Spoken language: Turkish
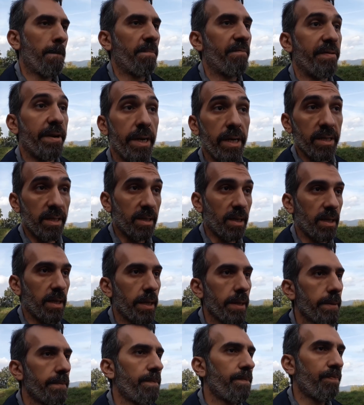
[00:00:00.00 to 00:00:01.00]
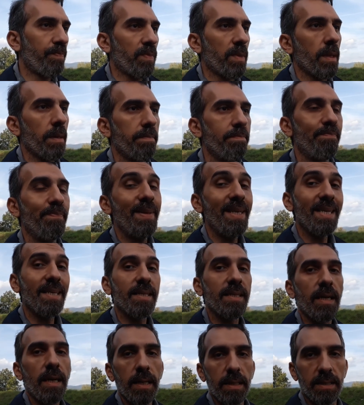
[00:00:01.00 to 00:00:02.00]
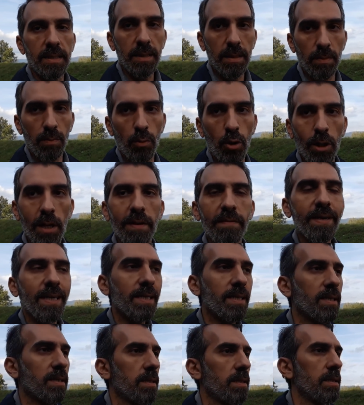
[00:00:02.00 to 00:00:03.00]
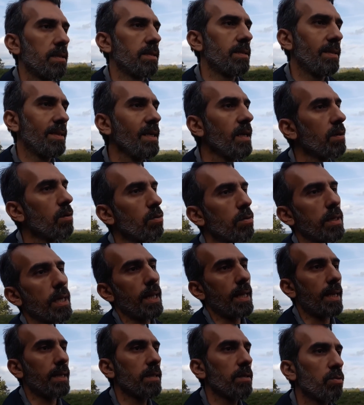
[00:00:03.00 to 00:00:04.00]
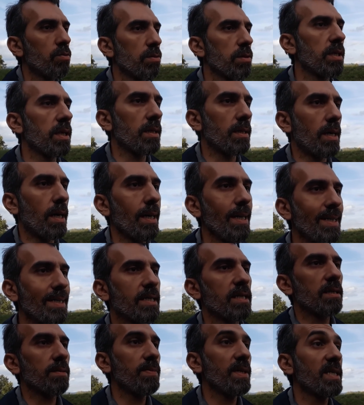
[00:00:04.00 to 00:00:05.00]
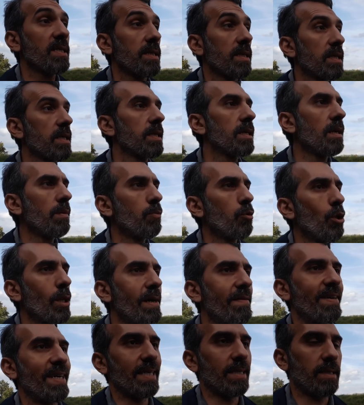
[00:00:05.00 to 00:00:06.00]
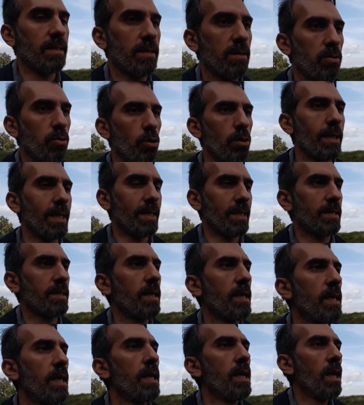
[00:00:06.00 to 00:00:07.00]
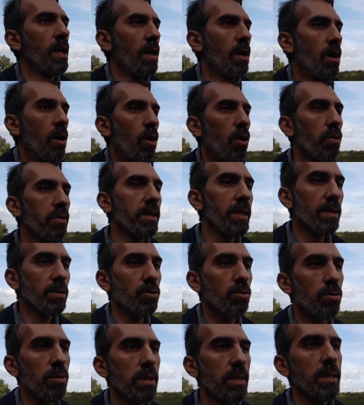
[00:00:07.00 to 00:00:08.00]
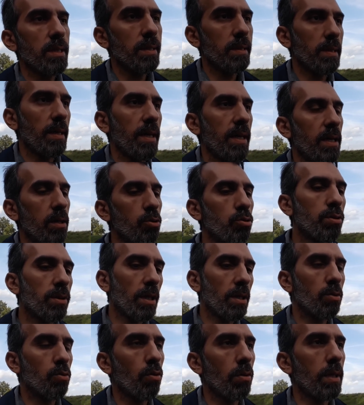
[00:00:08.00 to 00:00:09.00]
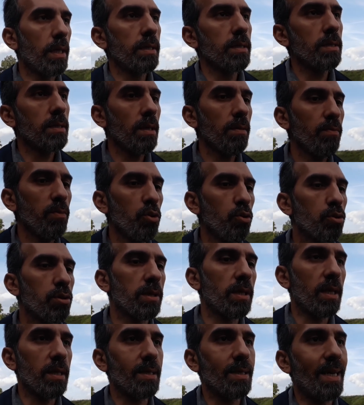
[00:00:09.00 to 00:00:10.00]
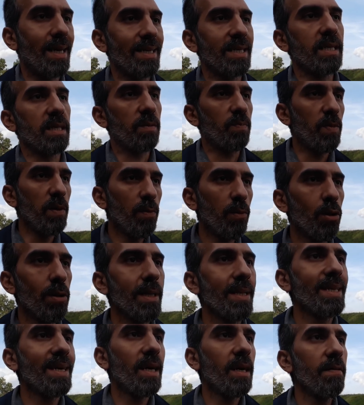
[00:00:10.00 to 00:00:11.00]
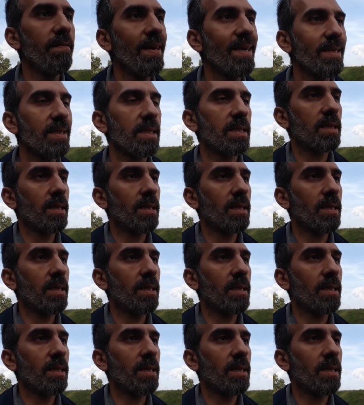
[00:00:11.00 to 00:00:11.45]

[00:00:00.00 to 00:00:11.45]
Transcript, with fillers: Fransa'da 1 saat mola ver. Diğer ülkelerde Türkiye dahil 45 dakika mola ver diyorlar. Ondan sonra eğer 3 saat kullandıysan bir 3 saat daha git. Bir mola daha ver.